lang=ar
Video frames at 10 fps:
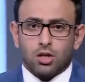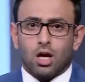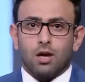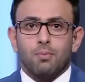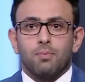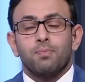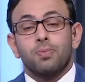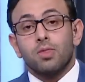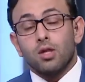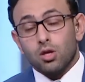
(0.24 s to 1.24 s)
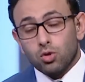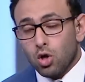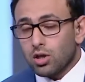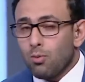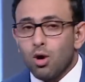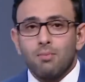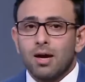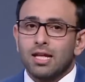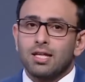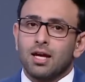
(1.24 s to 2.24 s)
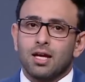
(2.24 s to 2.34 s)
طيب نقطة مهمة جدا